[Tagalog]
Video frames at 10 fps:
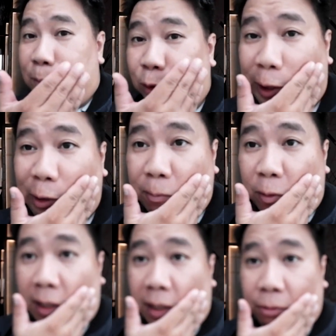puti yung
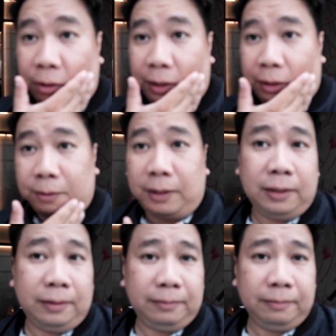mukha ko dito.
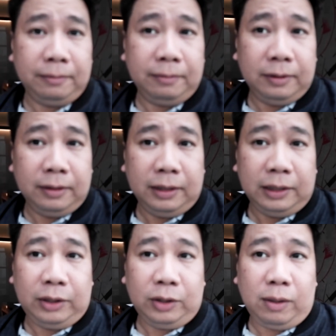
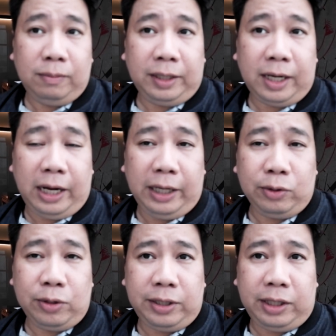So, I'm trying
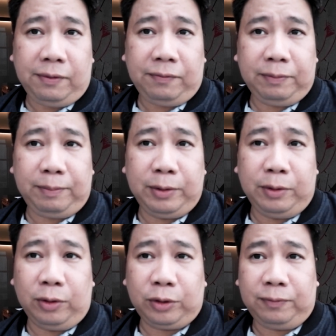to see if
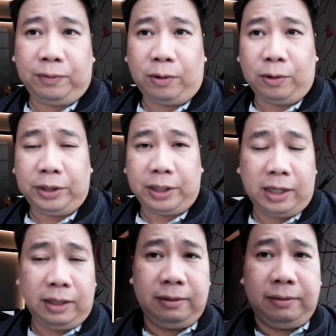mag-autofocus siya.